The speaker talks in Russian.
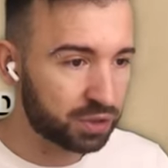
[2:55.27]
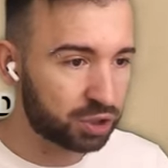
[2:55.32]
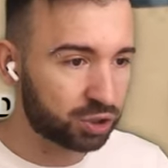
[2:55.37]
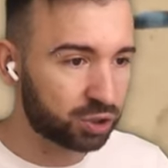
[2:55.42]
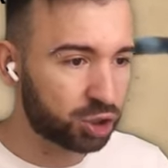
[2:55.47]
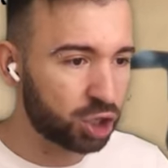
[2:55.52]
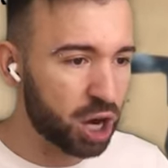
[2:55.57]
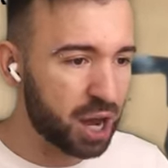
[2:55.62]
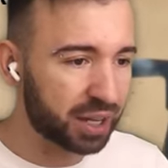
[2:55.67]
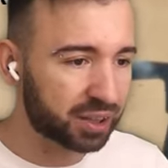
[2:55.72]

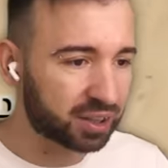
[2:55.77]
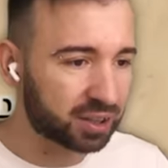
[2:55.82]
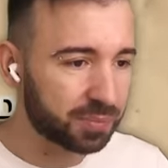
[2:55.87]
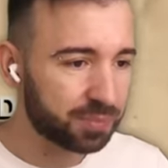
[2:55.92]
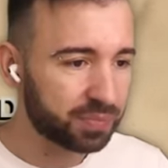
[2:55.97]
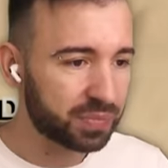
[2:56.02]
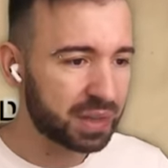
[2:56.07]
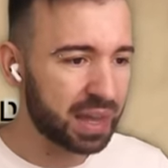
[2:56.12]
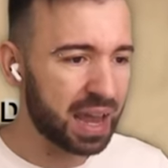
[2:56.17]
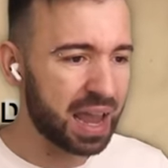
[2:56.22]
Черт!
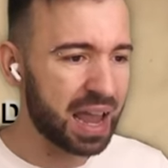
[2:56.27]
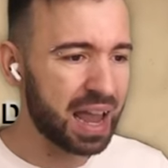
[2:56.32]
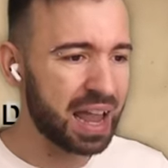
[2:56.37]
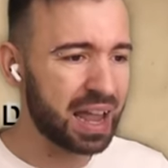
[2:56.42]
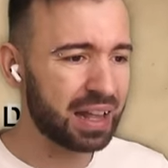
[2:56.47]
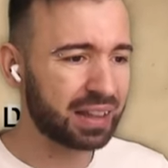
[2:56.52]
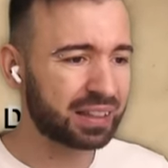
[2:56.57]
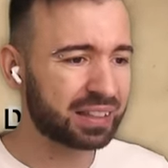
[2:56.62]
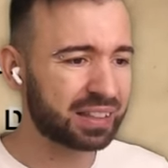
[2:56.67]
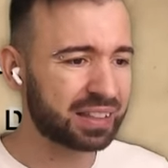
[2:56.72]

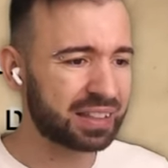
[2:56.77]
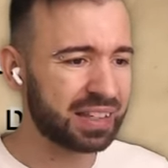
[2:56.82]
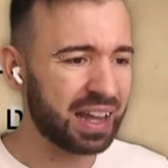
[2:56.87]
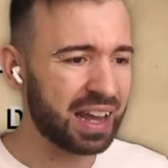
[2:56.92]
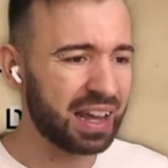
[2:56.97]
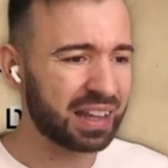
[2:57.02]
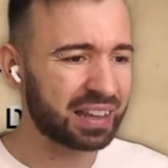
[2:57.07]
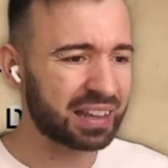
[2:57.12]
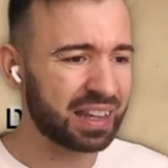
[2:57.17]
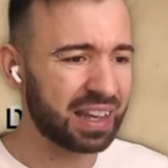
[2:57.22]
Нет,
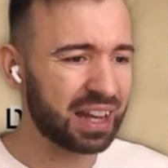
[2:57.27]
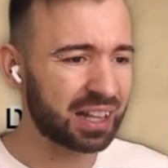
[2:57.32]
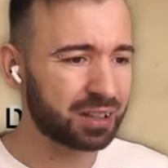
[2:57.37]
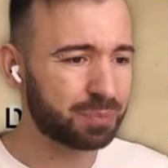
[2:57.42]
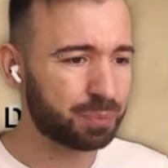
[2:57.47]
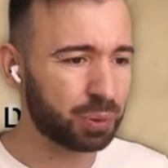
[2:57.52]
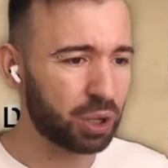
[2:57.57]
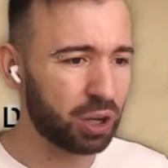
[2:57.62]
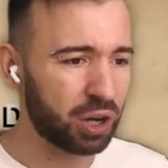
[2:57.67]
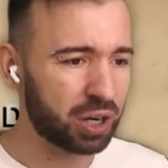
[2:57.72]
нет,
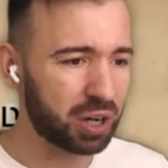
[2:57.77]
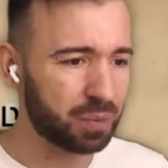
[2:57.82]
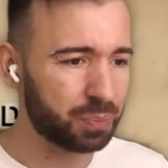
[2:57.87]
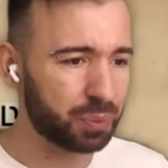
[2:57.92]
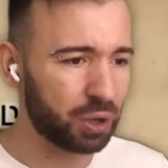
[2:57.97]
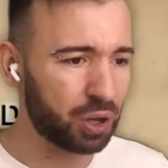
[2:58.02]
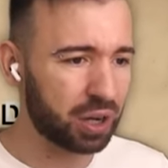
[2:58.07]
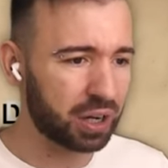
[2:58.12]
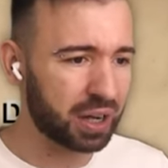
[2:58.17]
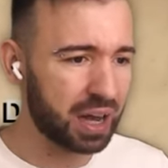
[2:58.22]
нет, плохо,
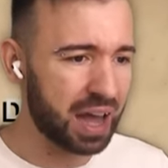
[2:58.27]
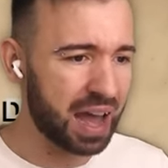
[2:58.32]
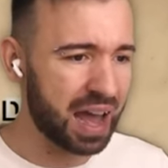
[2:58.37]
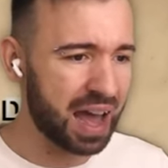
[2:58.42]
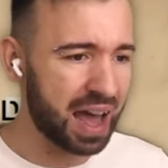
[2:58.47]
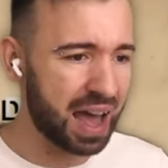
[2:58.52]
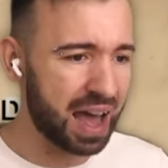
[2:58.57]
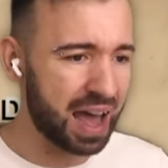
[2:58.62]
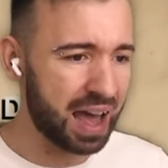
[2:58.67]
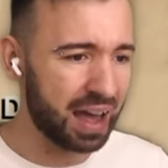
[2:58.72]
плохо.
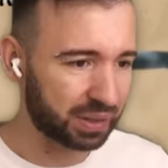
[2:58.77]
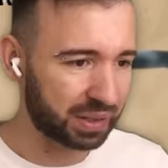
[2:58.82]
А!